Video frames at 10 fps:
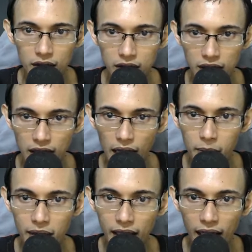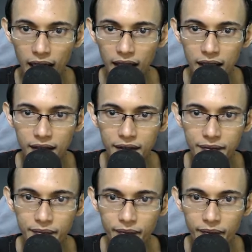Kita ambil ya.
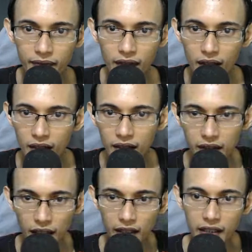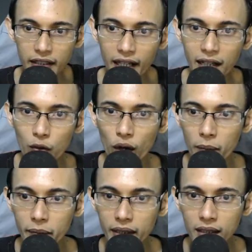Ini dia, gue
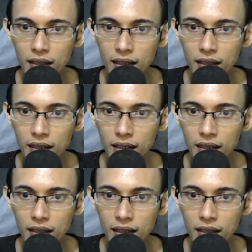ambil.